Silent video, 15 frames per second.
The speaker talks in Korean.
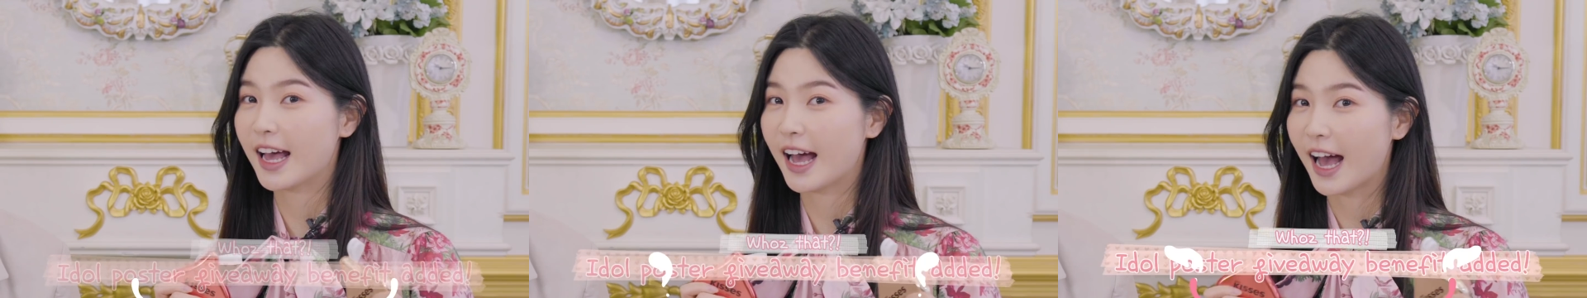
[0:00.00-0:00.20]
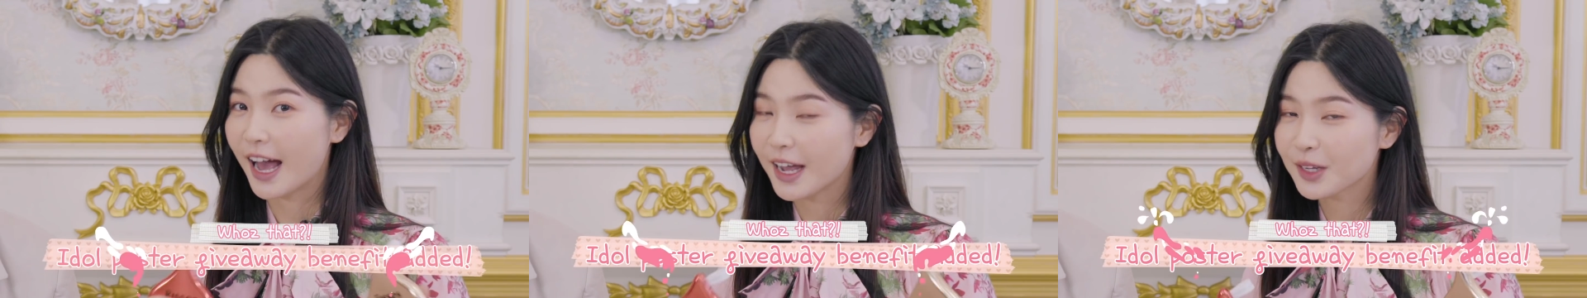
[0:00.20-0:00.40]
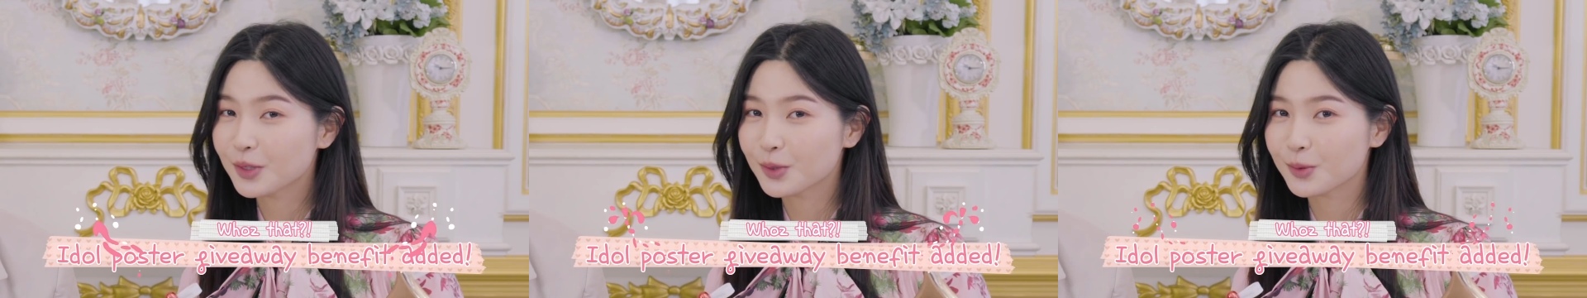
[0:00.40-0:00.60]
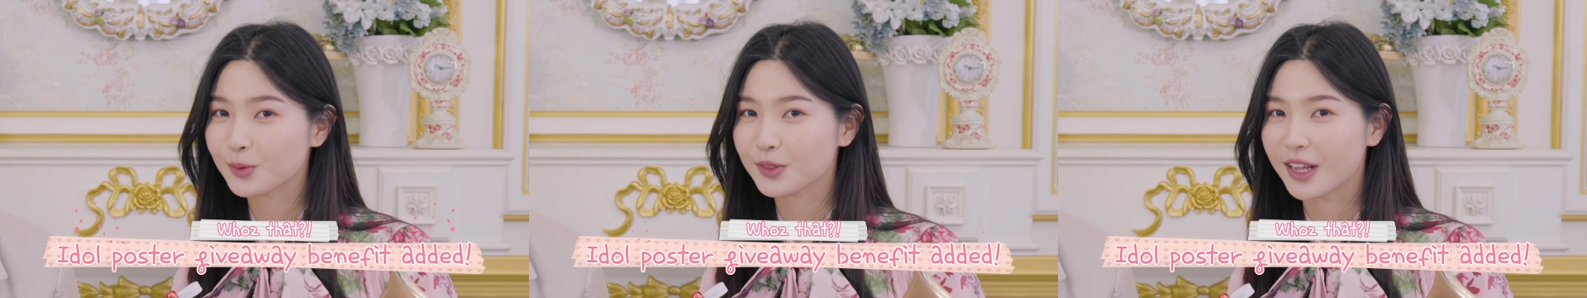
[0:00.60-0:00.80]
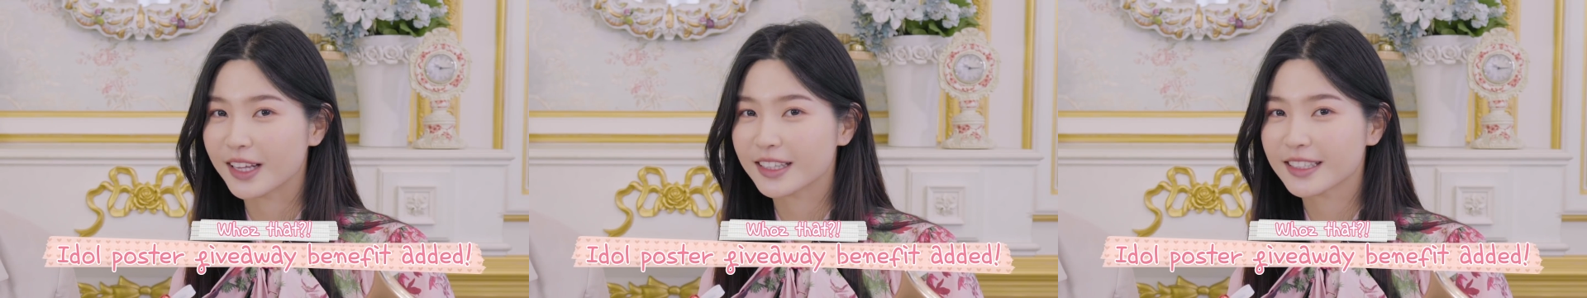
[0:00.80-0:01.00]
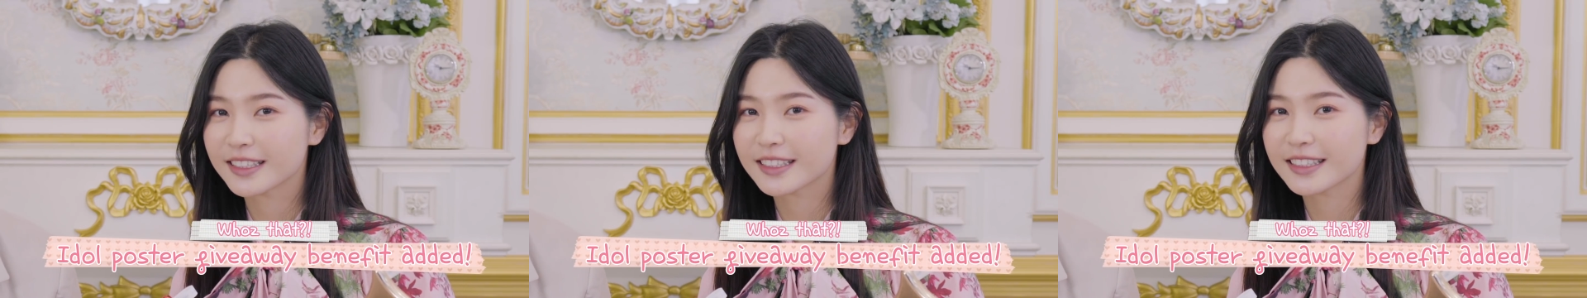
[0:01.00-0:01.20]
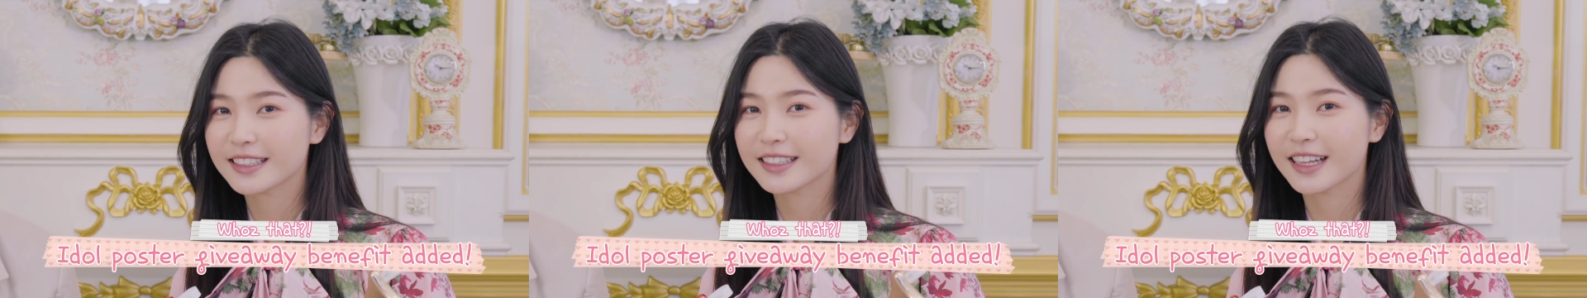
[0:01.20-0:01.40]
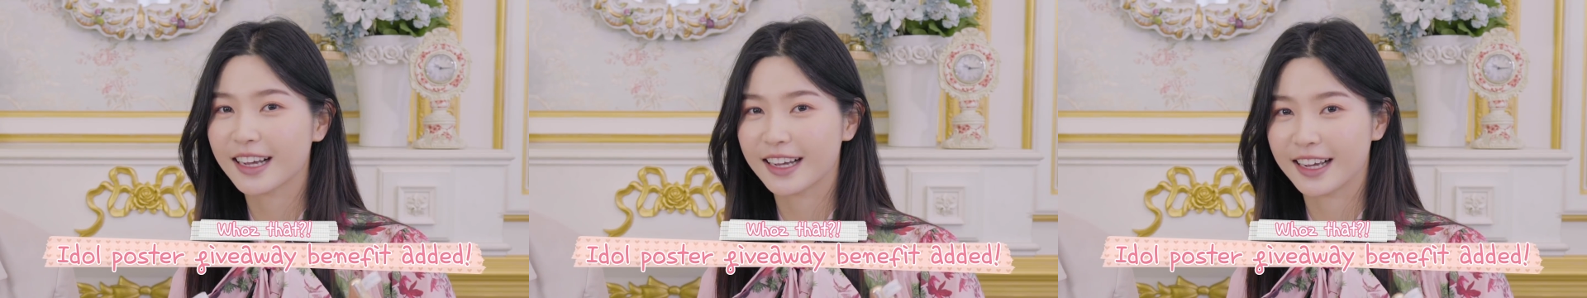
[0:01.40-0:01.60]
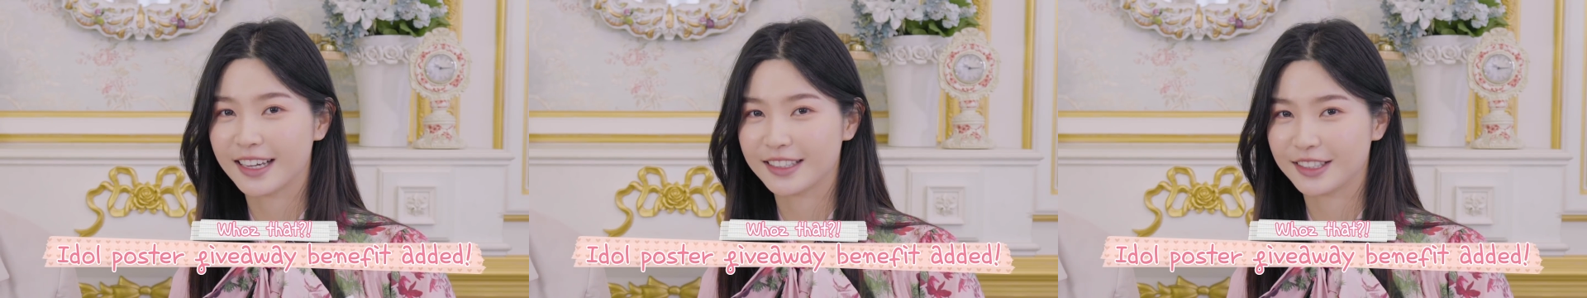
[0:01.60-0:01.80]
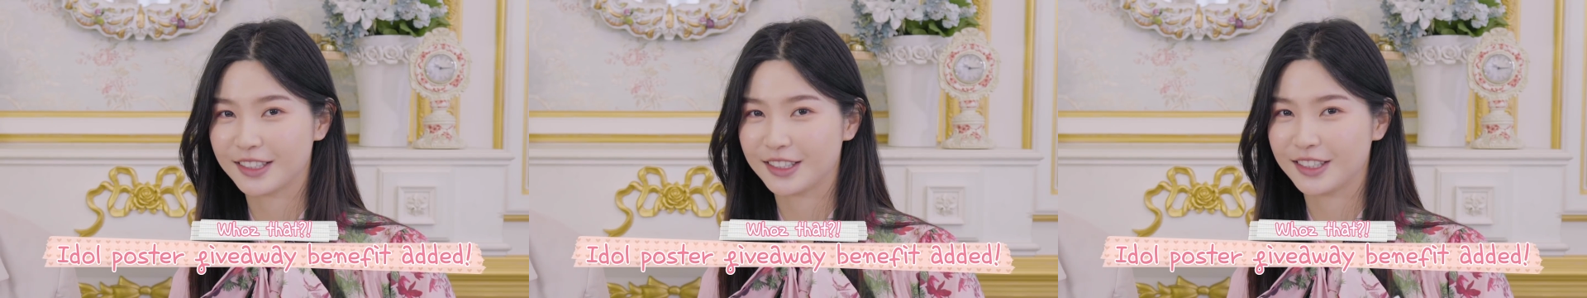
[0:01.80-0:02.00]
아이돌분의
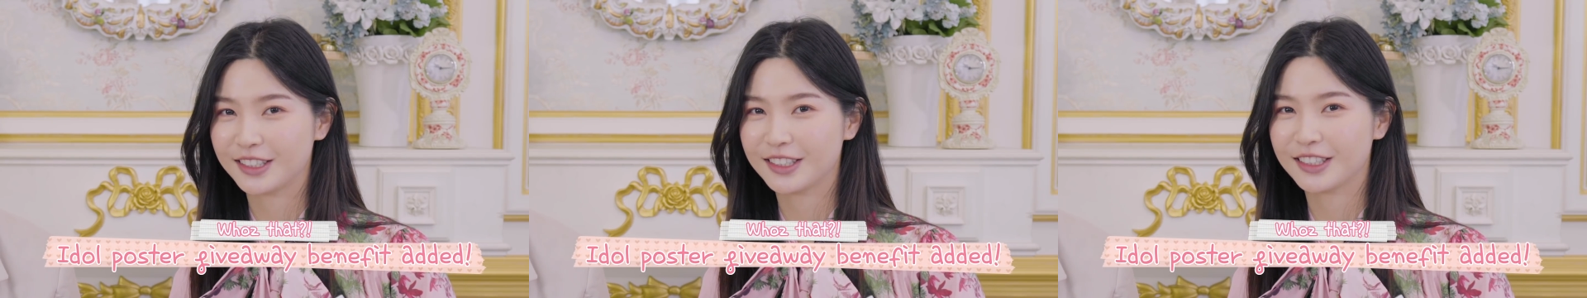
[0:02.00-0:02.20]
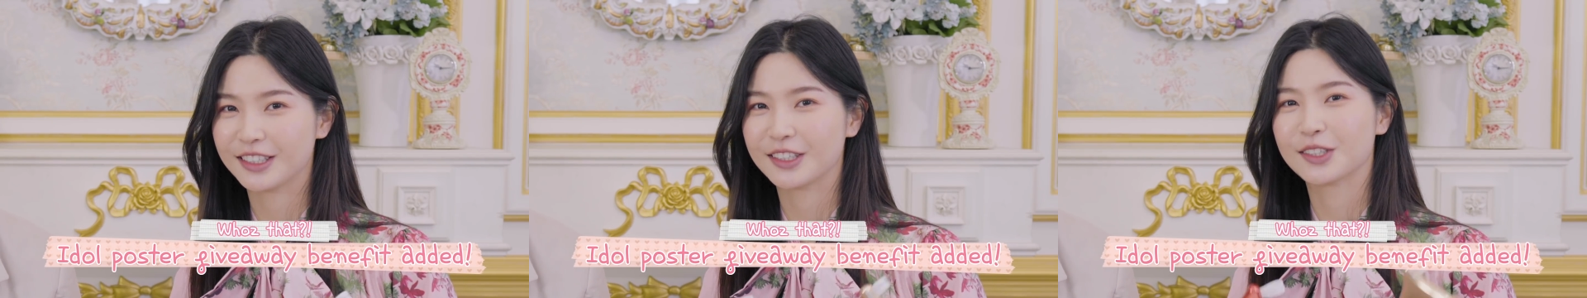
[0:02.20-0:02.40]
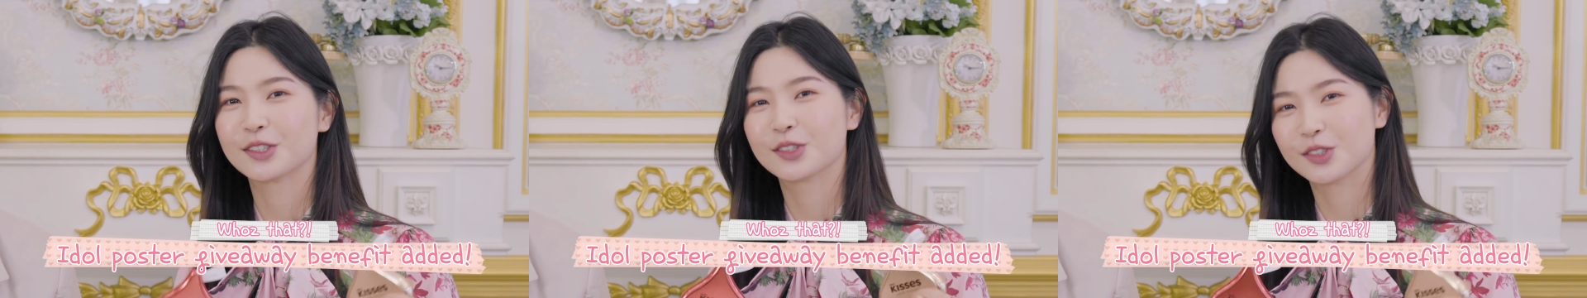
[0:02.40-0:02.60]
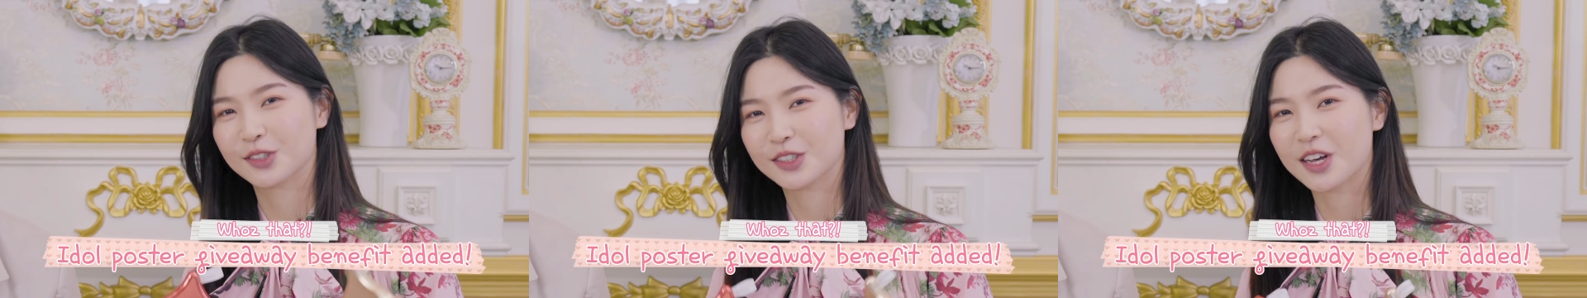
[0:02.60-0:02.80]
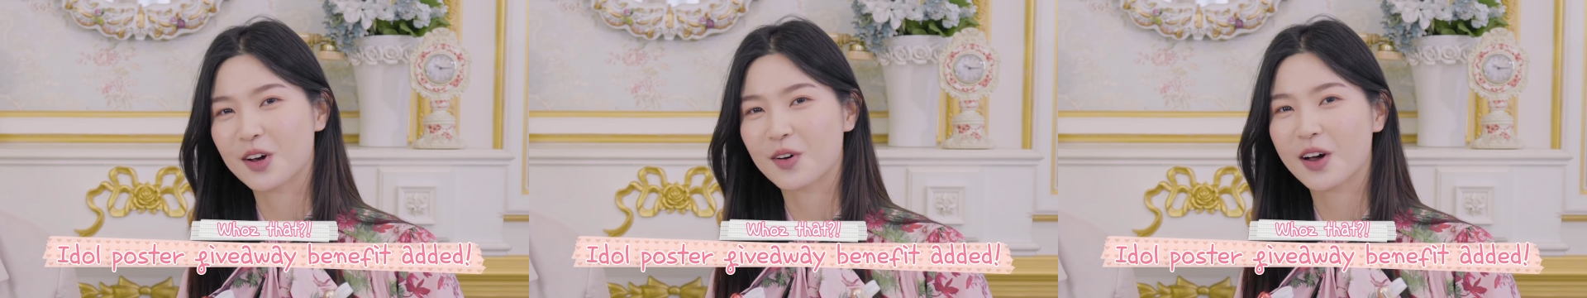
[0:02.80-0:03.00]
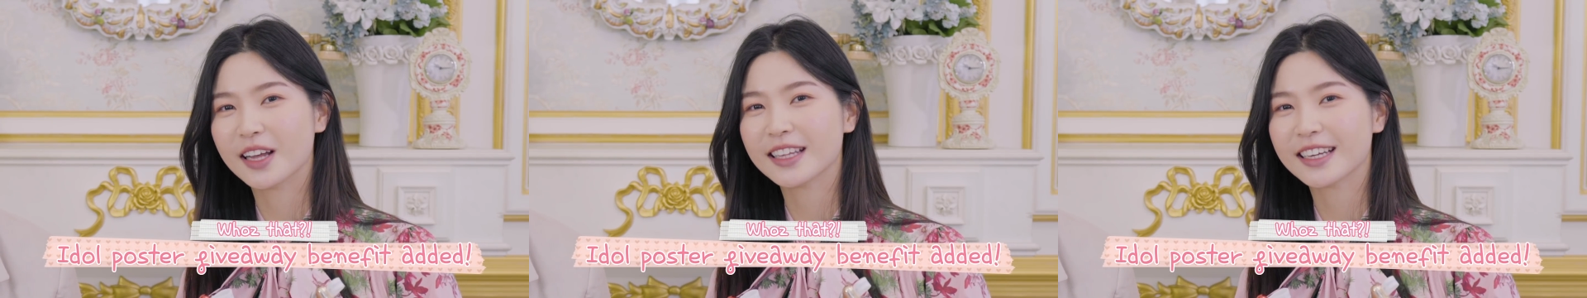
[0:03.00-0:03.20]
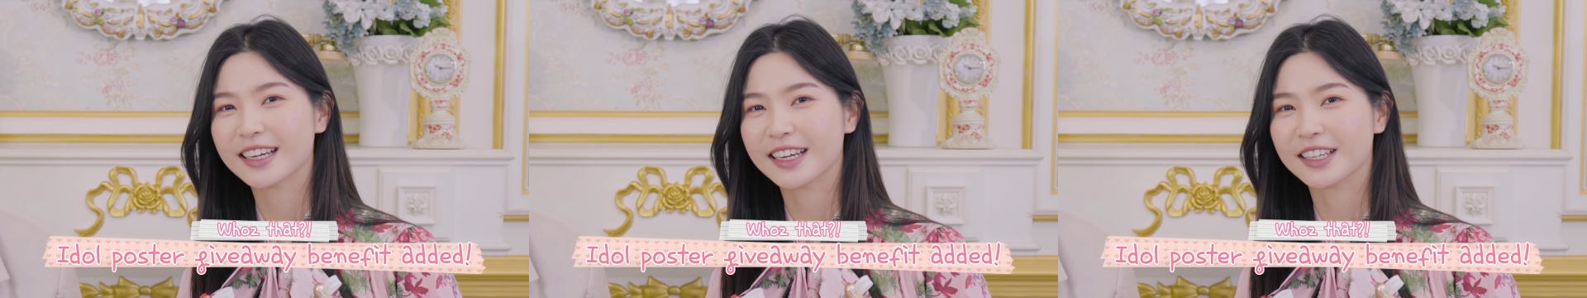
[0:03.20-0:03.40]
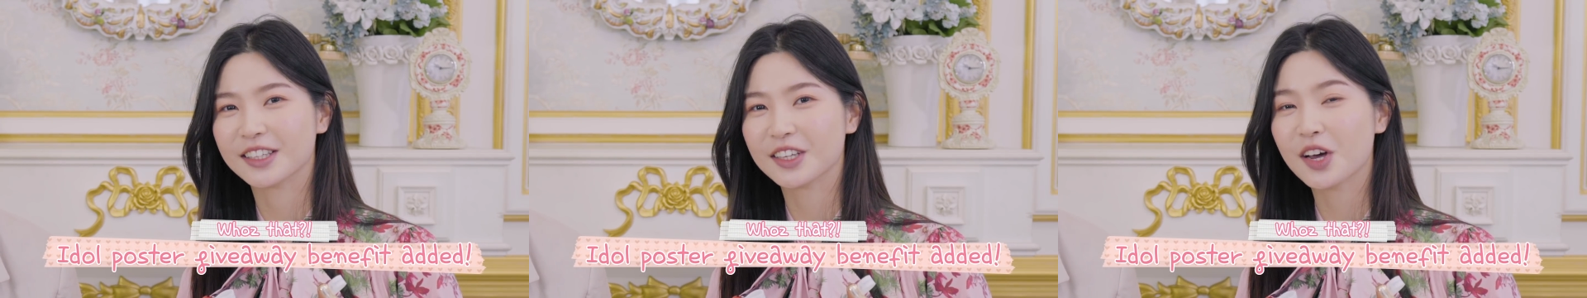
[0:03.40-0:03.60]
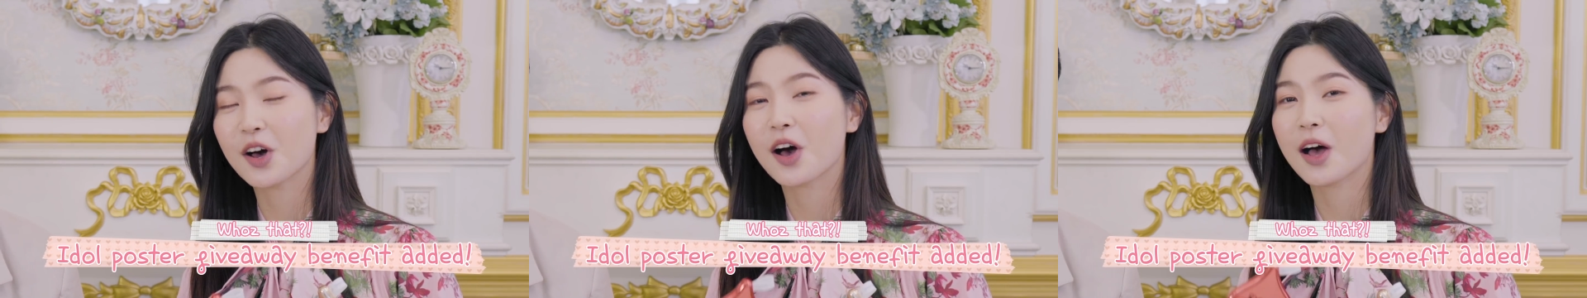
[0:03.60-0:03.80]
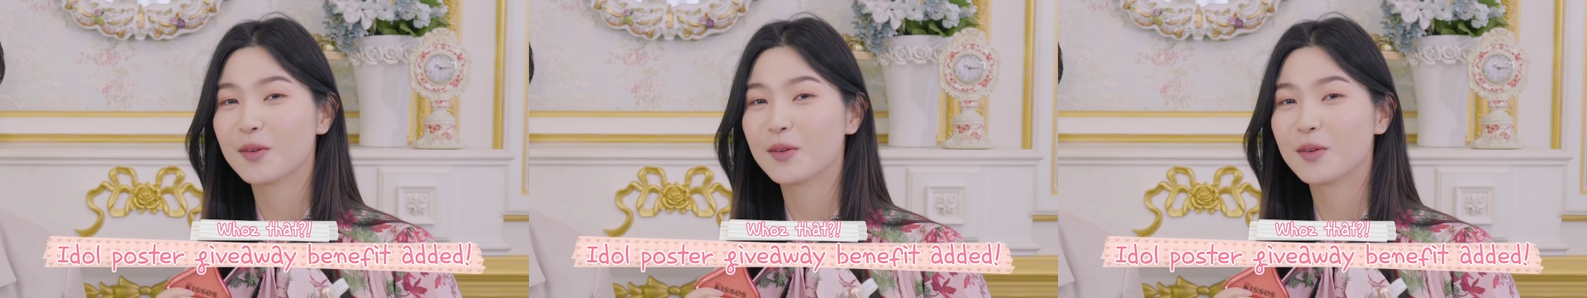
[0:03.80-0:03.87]
등신대까지 준다고 하니까요.